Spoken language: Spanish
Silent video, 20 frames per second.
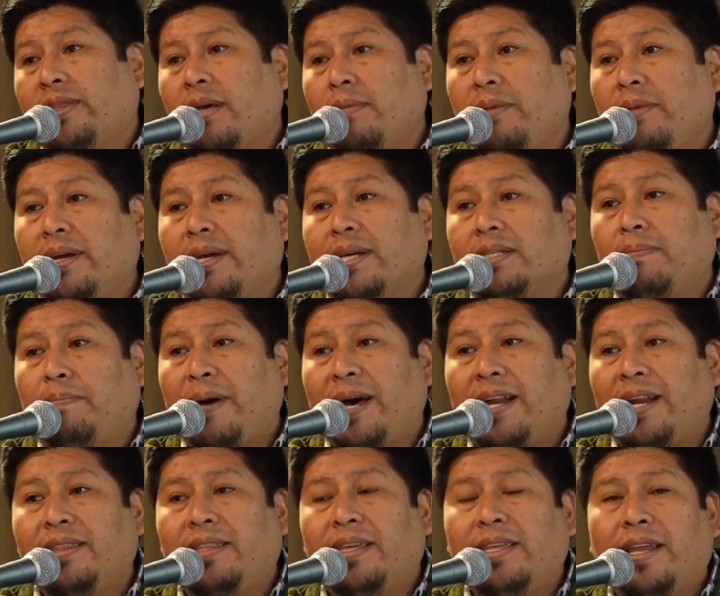también es
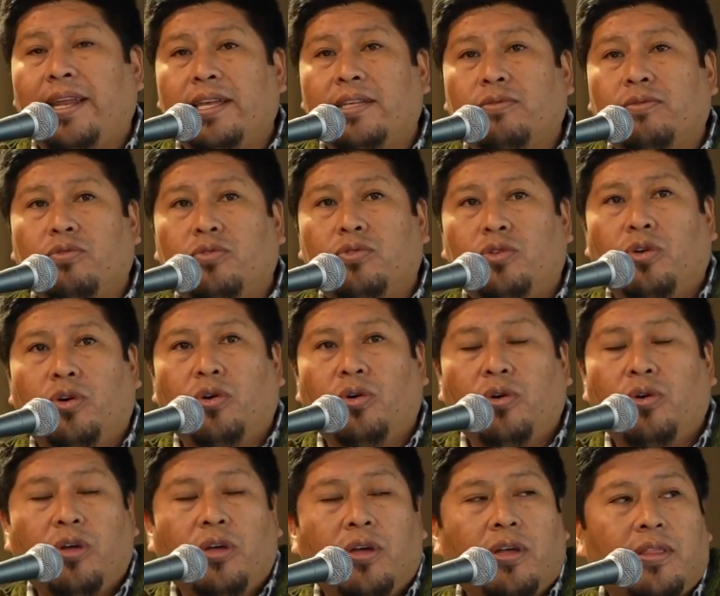parte de la discusión